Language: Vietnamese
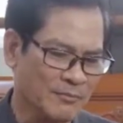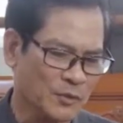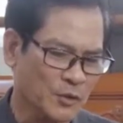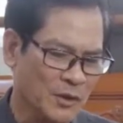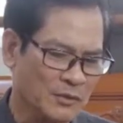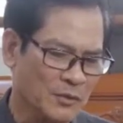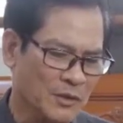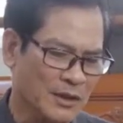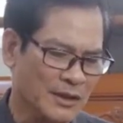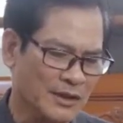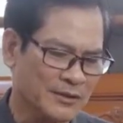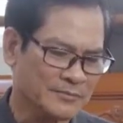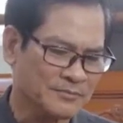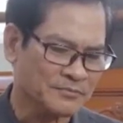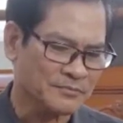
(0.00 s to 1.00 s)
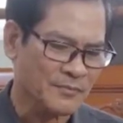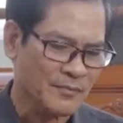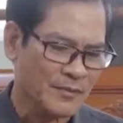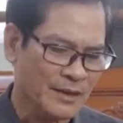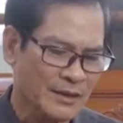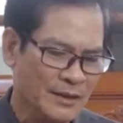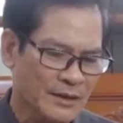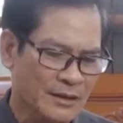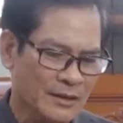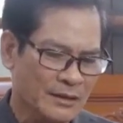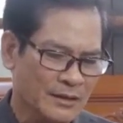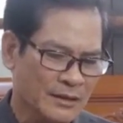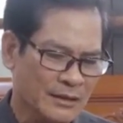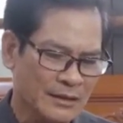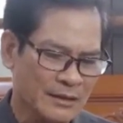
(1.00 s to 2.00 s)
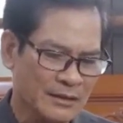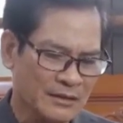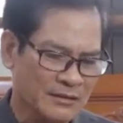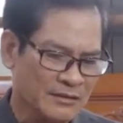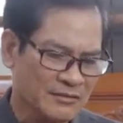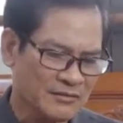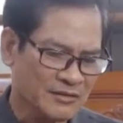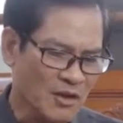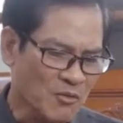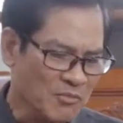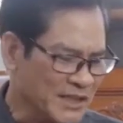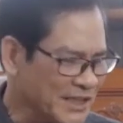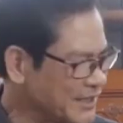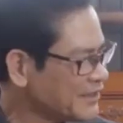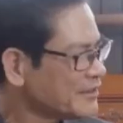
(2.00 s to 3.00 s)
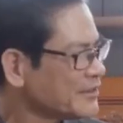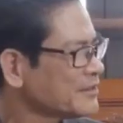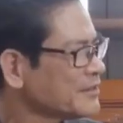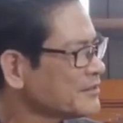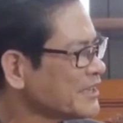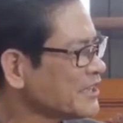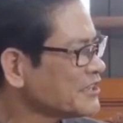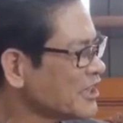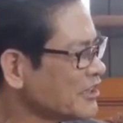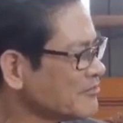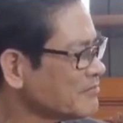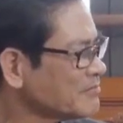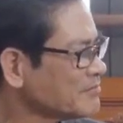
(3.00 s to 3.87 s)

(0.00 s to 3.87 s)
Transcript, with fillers: phẩm thuốc của Uh, Đông Y Nhà Trần,